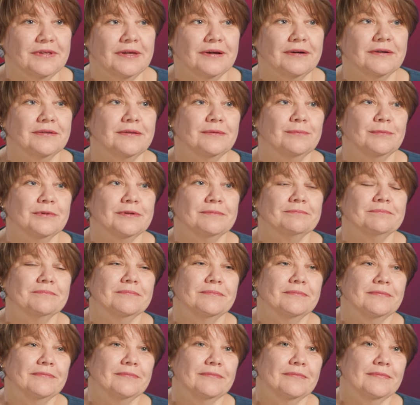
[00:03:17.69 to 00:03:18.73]
ягодами,
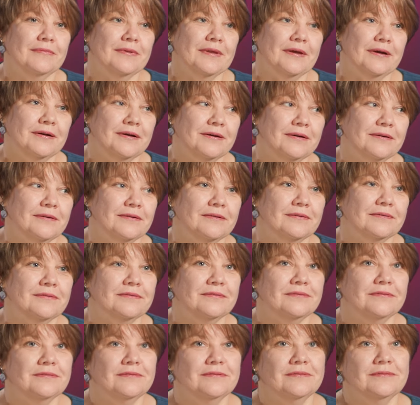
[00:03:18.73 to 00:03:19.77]
а,
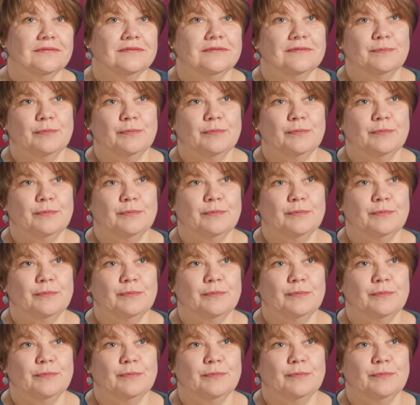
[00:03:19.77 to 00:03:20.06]
с